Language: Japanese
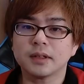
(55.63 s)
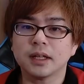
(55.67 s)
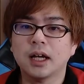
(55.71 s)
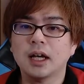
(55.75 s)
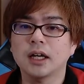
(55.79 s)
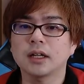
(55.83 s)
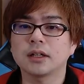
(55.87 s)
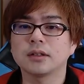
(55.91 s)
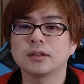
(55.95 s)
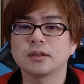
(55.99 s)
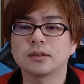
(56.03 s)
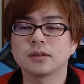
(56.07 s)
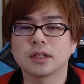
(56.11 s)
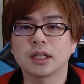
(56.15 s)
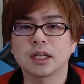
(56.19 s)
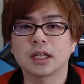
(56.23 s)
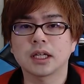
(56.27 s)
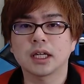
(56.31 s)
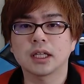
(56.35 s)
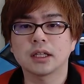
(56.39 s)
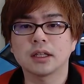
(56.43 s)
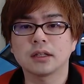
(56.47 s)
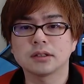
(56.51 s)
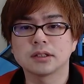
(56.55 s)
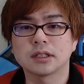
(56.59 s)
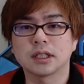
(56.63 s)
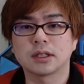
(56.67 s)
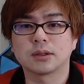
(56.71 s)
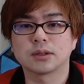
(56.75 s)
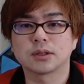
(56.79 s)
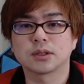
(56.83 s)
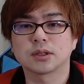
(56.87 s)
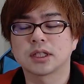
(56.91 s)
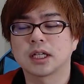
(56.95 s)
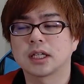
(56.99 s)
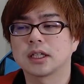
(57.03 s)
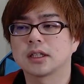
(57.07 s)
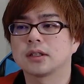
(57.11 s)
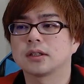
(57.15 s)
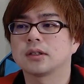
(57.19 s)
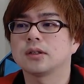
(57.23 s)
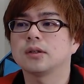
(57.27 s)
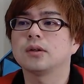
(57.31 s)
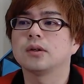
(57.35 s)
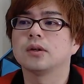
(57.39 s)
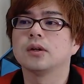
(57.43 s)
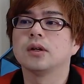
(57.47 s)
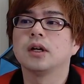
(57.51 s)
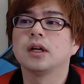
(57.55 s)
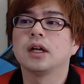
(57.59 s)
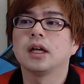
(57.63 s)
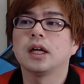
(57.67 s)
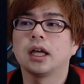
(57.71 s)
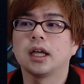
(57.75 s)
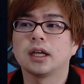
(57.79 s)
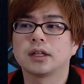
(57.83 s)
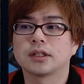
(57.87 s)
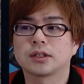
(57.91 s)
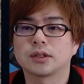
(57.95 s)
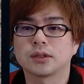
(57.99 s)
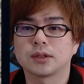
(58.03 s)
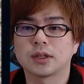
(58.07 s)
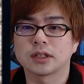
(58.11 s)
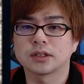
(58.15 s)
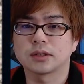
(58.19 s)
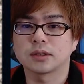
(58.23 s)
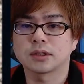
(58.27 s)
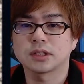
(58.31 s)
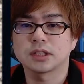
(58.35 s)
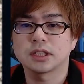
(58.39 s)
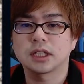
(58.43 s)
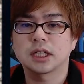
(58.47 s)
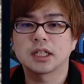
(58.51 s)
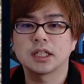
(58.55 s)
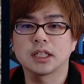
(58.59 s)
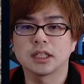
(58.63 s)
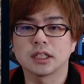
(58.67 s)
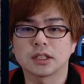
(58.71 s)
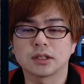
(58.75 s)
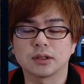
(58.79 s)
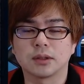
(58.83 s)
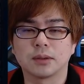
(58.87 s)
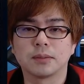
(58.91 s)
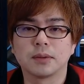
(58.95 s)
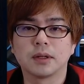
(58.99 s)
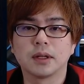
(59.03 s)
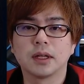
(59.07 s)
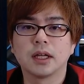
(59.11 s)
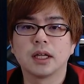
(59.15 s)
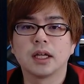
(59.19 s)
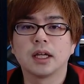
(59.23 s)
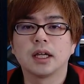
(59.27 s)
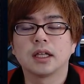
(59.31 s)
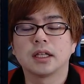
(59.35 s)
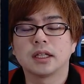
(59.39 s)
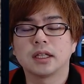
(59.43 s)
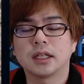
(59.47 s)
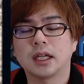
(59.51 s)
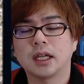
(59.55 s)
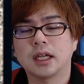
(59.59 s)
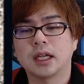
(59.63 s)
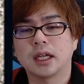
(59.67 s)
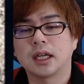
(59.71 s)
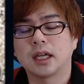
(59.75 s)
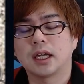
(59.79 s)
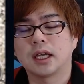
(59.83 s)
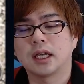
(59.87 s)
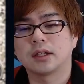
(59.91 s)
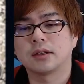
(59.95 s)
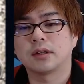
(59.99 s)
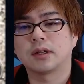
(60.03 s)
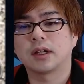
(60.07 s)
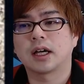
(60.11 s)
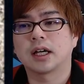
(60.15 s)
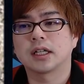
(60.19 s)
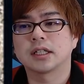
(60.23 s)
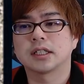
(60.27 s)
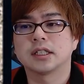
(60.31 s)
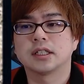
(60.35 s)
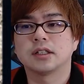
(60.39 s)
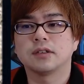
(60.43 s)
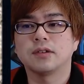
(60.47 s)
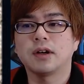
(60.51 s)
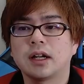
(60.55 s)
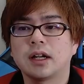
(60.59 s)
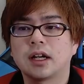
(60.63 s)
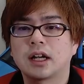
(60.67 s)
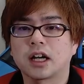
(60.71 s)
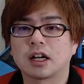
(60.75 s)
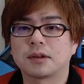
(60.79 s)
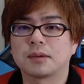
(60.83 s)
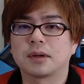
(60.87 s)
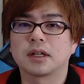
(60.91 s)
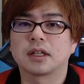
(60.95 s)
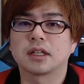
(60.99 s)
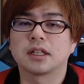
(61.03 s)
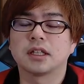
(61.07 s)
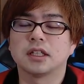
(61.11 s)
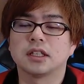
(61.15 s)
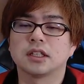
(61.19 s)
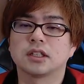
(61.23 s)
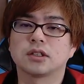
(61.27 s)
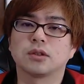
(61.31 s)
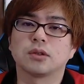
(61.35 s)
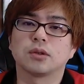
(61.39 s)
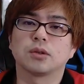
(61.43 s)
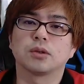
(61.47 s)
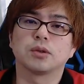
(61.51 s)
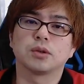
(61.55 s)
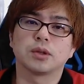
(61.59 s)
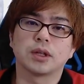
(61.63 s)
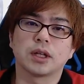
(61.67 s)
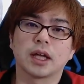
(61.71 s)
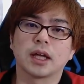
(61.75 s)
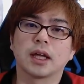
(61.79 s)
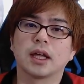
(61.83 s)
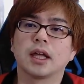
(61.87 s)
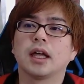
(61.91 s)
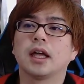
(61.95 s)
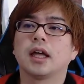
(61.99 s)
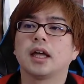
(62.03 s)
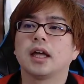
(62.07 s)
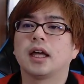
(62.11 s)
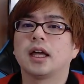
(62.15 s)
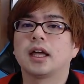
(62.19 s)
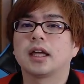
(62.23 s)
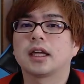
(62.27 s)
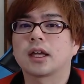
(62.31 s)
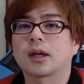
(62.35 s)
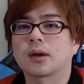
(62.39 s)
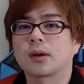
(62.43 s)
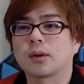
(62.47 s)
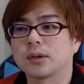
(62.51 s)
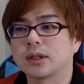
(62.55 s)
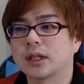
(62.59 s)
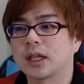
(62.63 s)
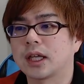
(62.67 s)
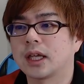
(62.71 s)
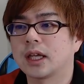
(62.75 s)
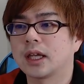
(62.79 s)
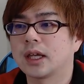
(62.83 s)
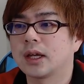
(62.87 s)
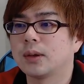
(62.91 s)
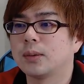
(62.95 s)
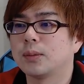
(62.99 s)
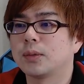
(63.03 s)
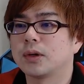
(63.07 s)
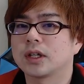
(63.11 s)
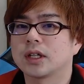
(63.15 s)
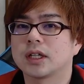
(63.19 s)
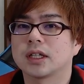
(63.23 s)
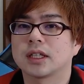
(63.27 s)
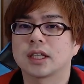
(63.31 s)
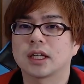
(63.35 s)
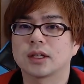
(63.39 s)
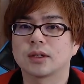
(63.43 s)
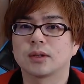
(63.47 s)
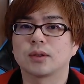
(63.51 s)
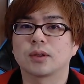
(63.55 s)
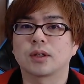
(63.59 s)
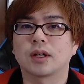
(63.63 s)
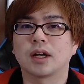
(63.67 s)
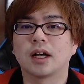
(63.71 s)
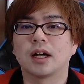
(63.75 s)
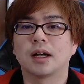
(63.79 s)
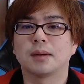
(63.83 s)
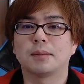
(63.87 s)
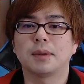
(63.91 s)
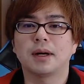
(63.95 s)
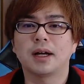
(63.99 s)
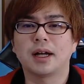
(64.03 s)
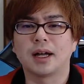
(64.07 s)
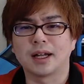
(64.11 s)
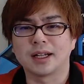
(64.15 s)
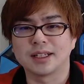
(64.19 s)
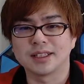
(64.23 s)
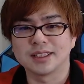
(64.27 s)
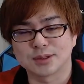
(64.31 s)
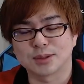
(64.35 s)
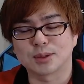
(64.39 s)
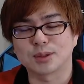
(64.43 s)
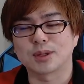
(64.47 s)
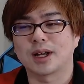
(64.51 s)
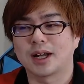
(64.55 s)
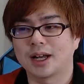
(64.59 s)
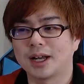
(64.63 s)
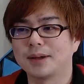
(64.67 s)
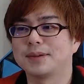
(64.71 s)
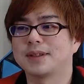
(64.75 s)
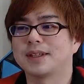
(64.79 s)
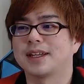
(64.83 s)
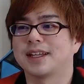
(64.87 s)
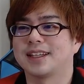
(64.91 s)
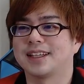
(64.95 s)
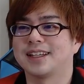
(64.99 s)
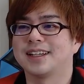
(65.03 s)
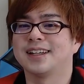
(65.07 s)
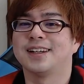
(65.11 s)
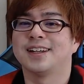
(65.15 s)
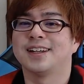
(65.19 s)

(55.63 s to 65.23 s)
R の典型とゼロ助産と、えー、希少な即死は禁止と。で、えーと、レガシーでラガバン禁止ということで、えー、結構ね、思い切ったというか、まあ、そっか、みたいな。